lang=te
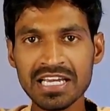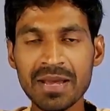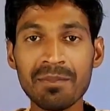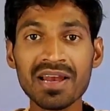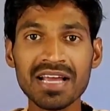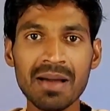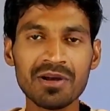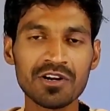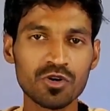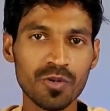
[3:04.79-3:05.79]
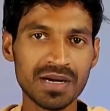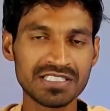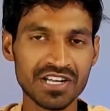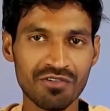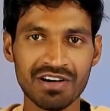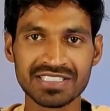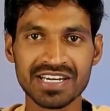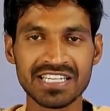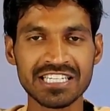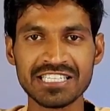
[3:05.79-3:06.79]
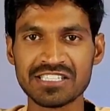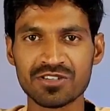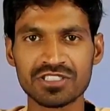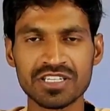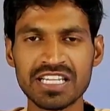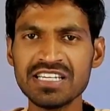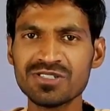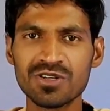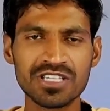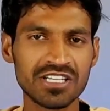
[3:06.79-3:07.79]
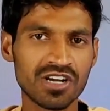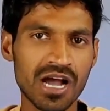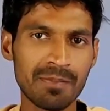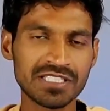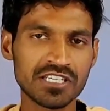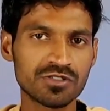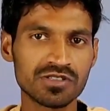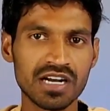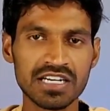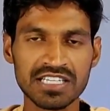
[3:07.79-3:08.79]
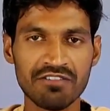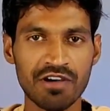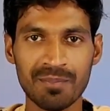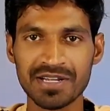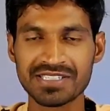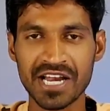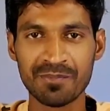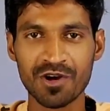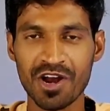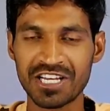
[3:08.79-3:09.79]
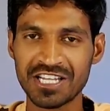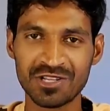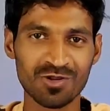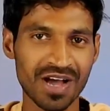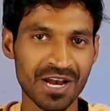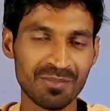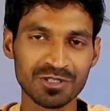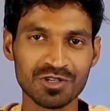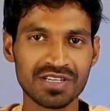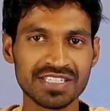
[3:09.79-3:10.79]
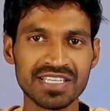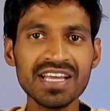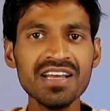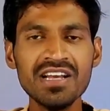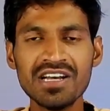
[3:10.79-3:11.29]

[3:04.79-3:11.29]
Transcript: గింబల్ కెమెరా టూ పాయింట్ జీరో వర్షన్ అయితే తీసుకొచ్చింది సో దీంతో కంపేర్ చేసి చూసినట్టయితే వన్ ప్లస్ నైన్ ప్రో అనేది దుకాణం ముచ్చుకోవాల్సింది